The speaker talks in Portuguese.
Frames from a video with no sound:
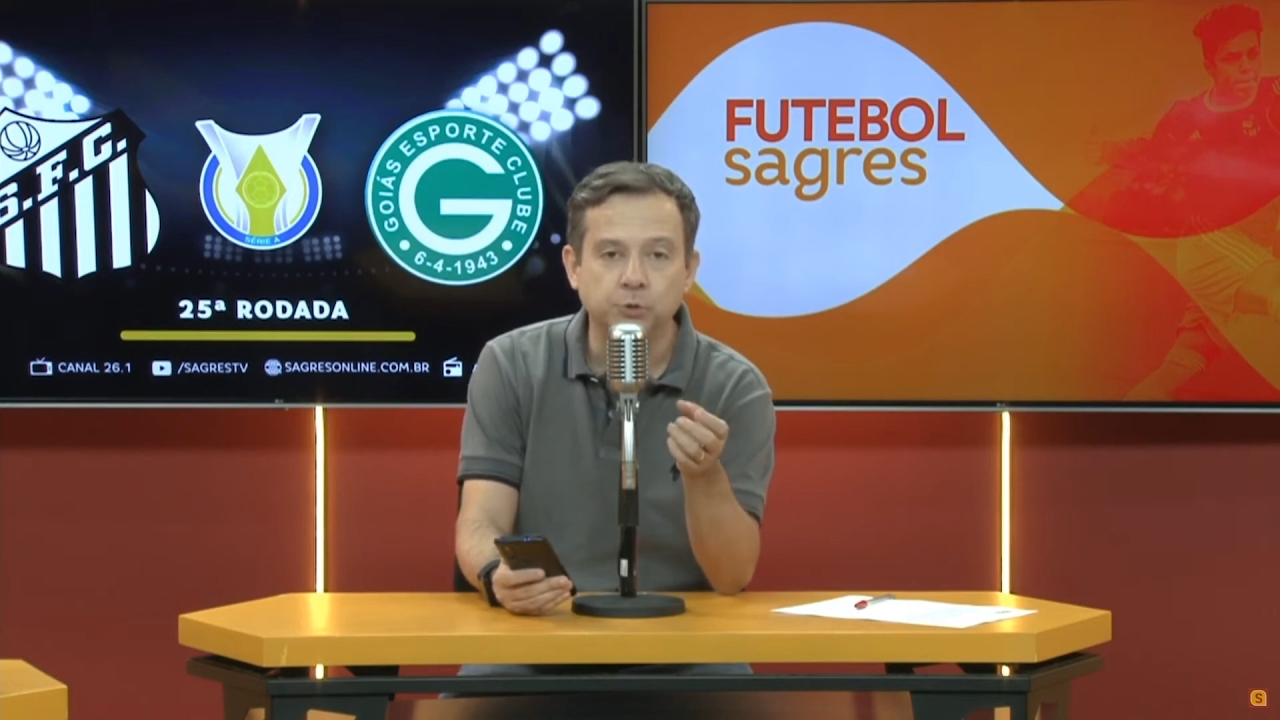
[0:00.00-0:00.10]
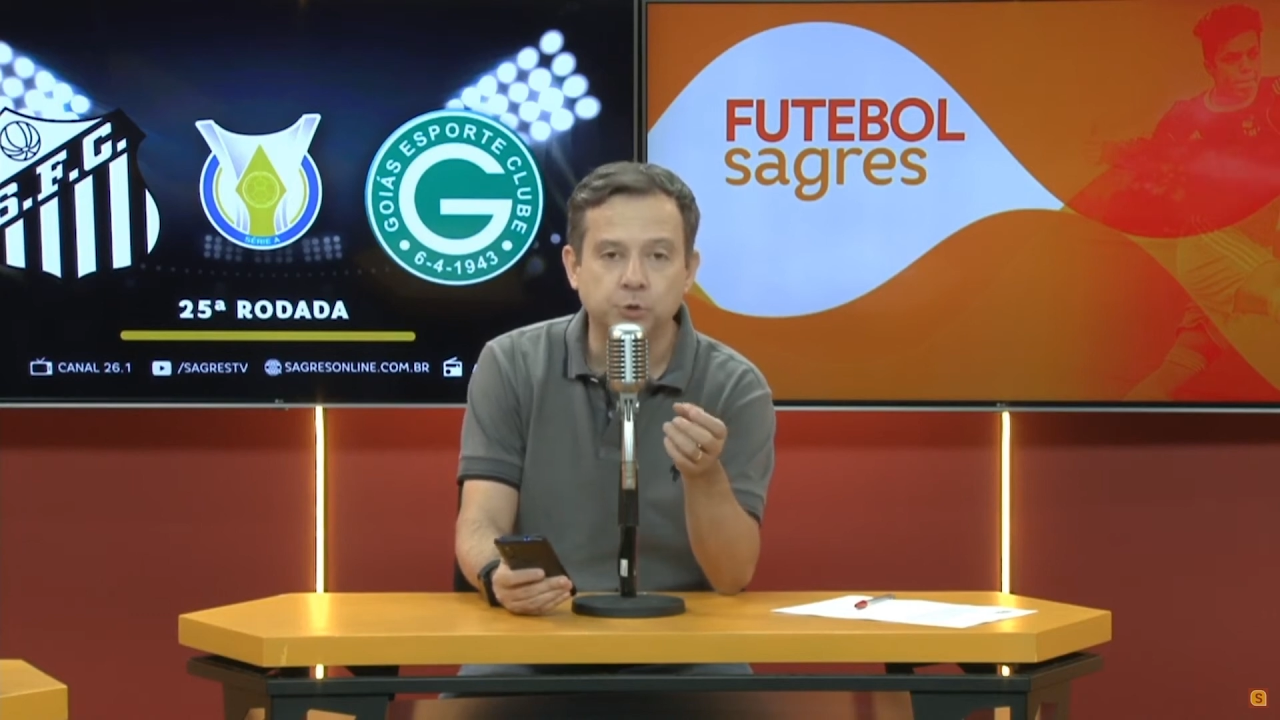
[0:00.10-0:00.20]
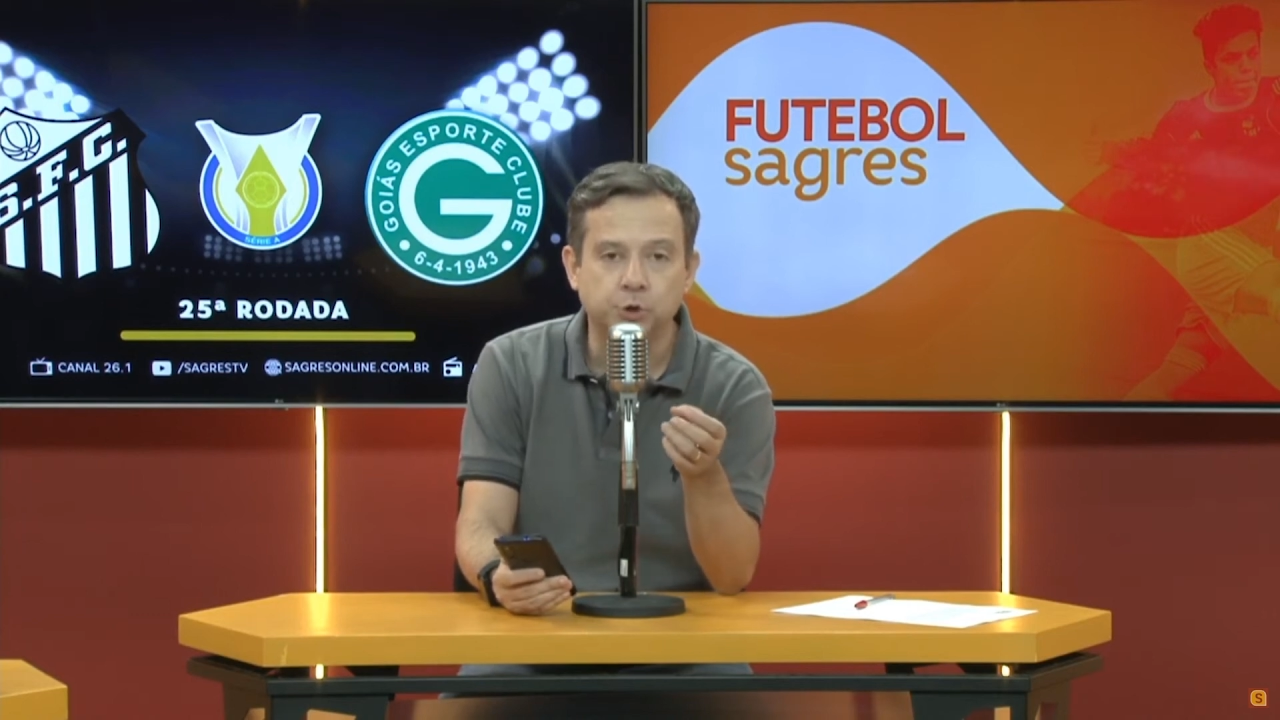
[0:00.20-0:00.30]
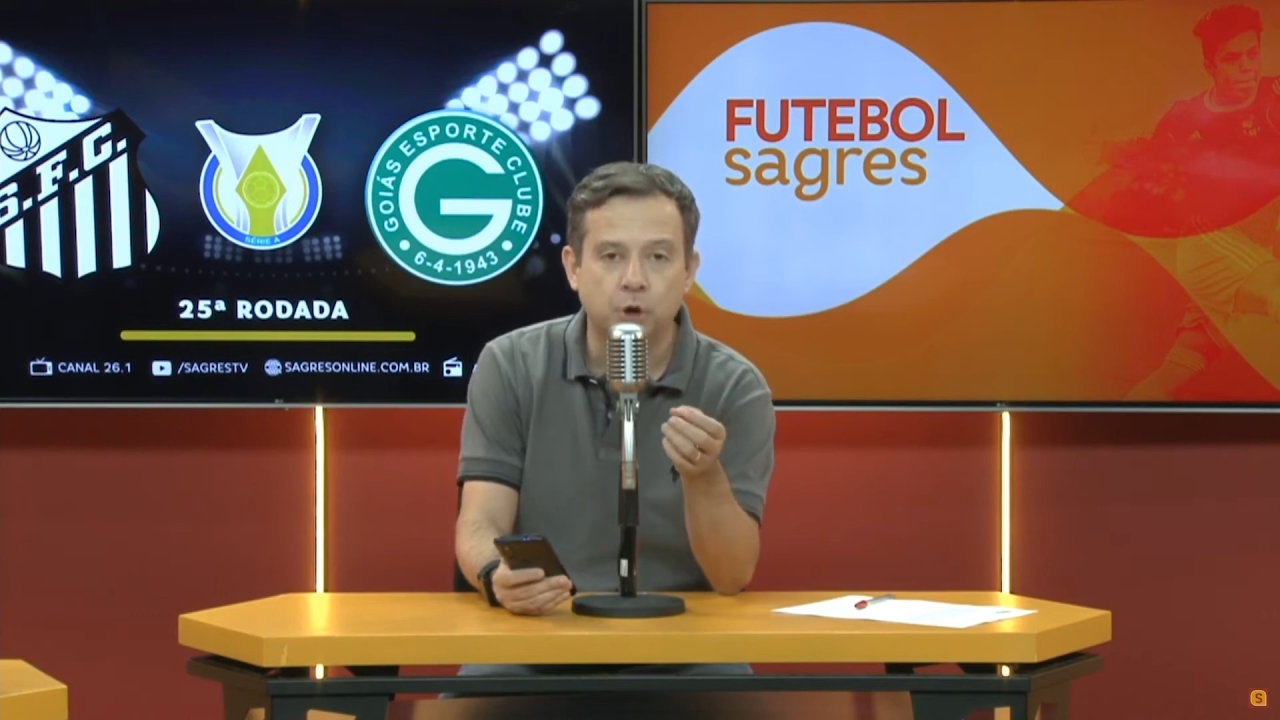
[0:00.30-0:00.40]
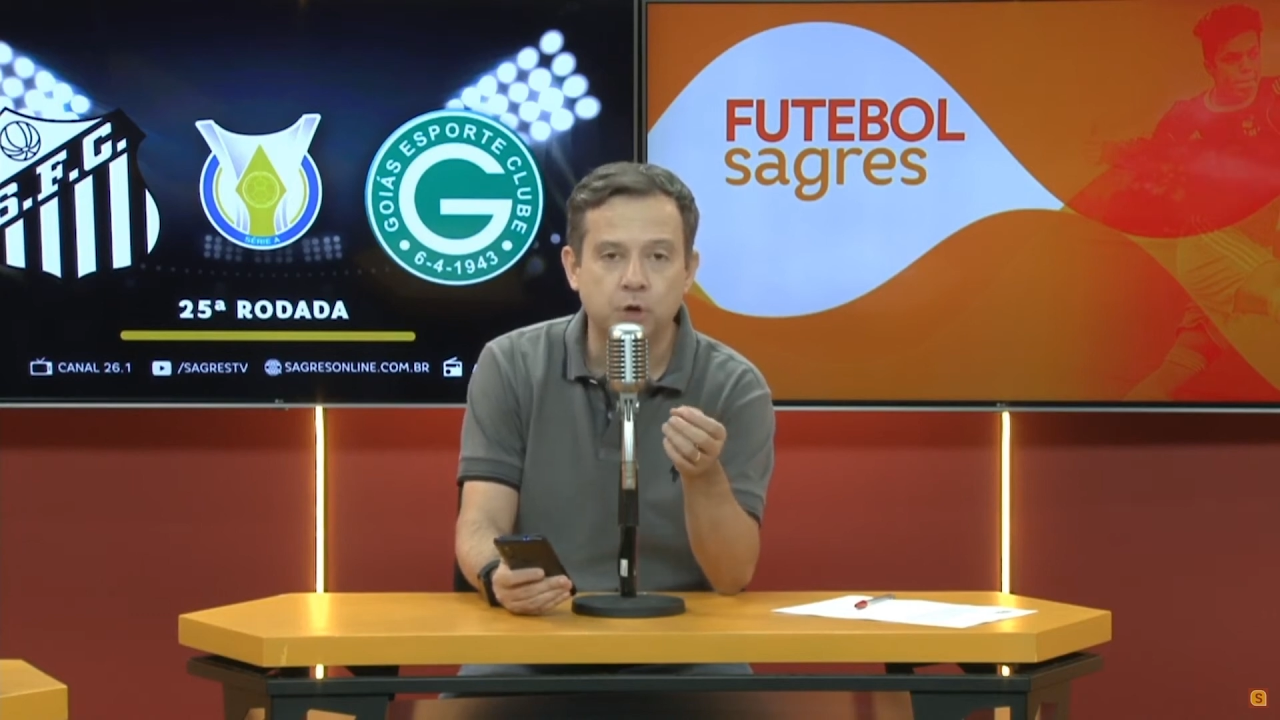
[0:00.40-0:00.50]
no
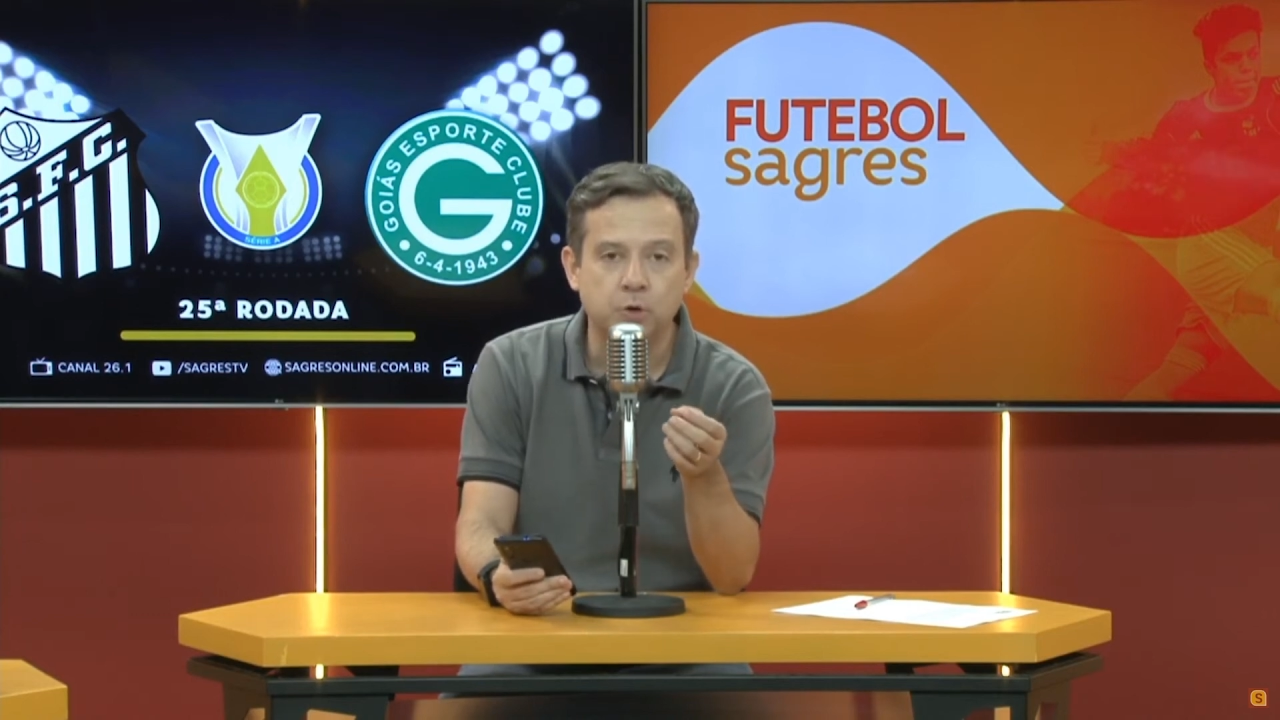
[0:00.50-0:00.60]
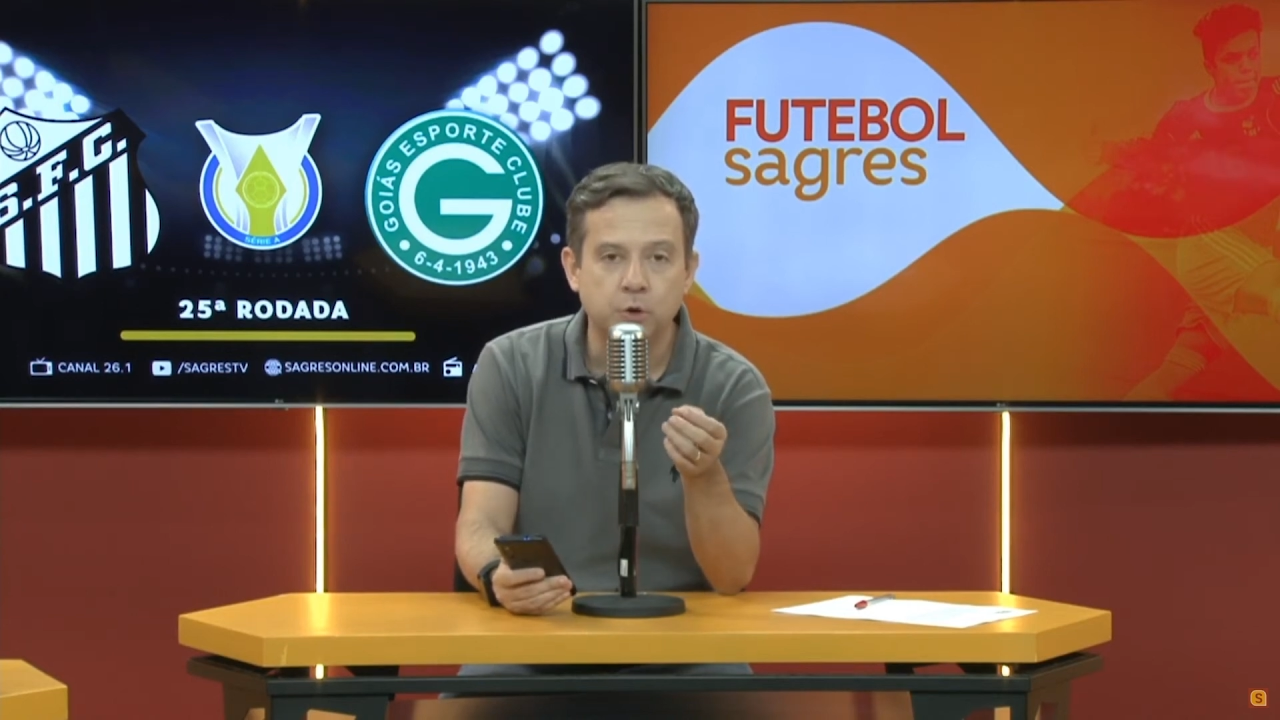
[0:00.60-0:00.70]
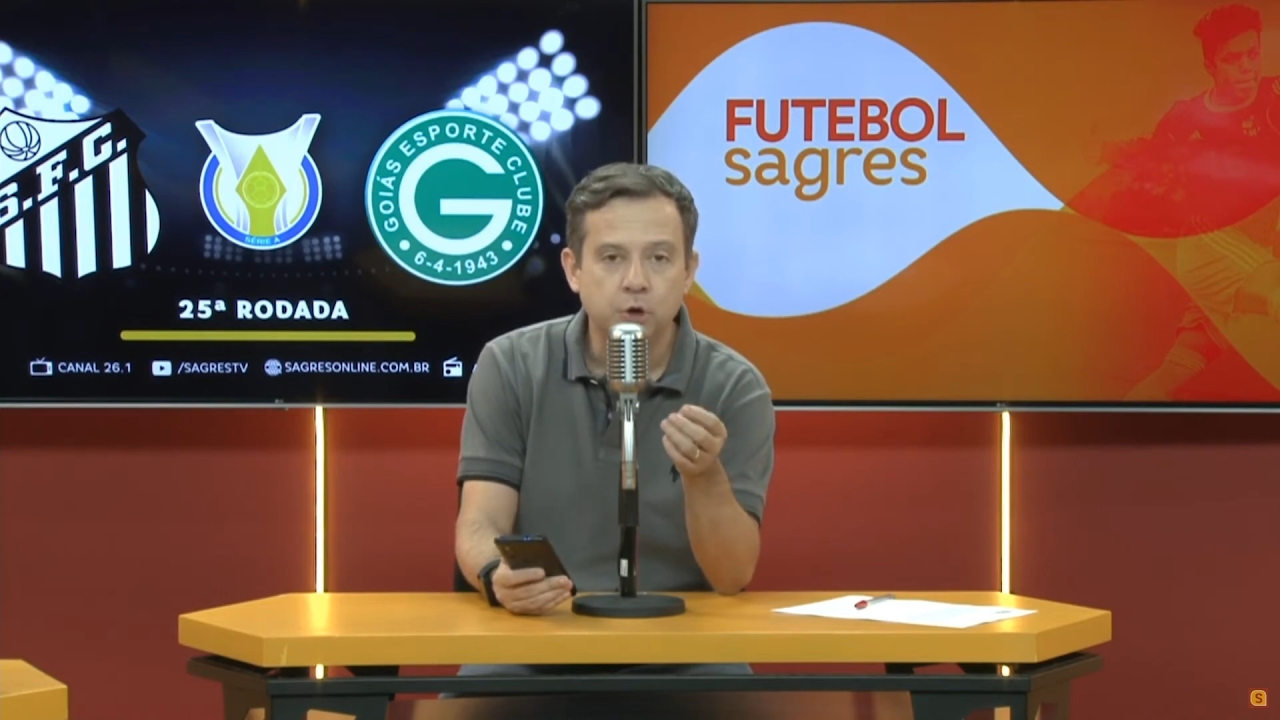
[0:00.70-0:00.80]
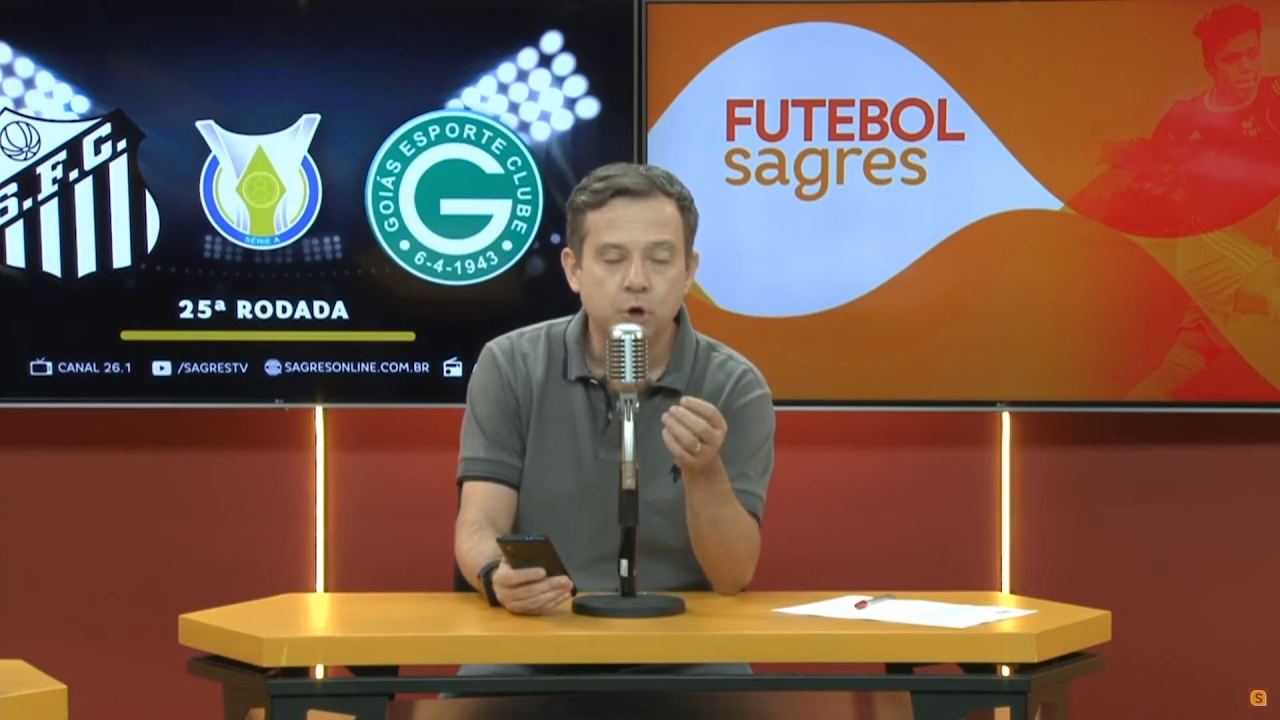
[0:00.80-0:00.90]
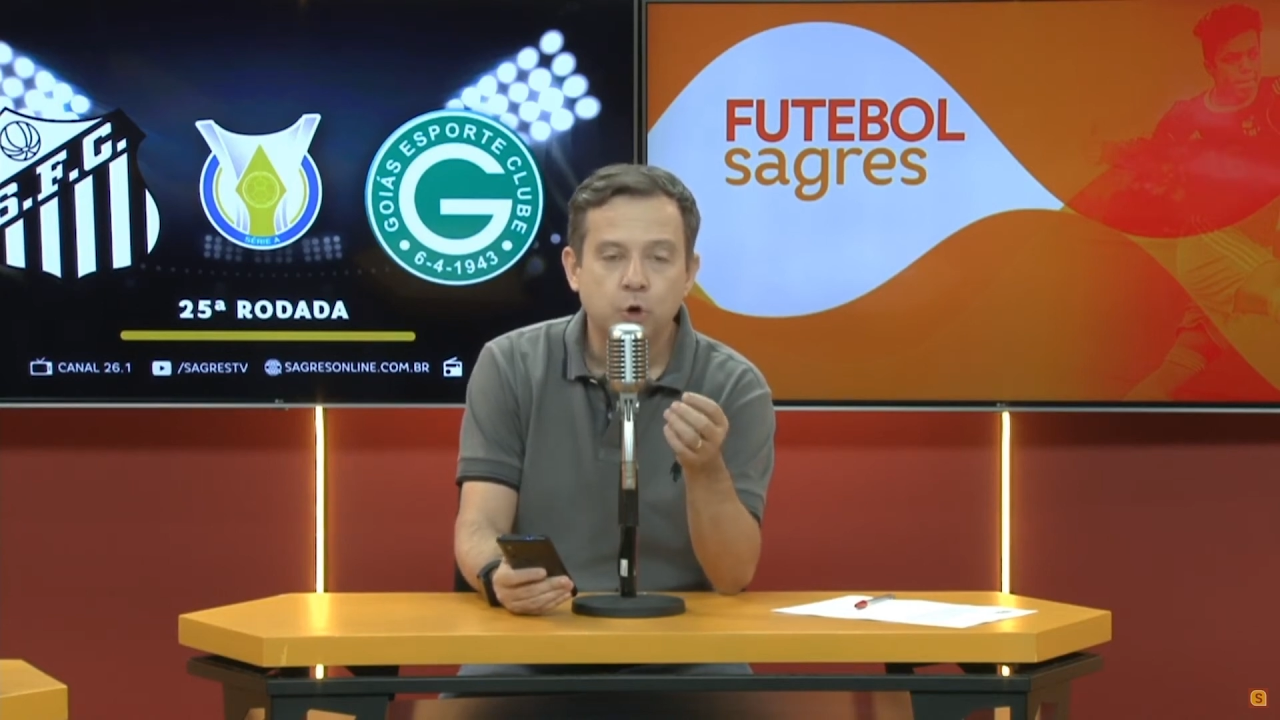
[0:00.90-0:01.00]
jogo?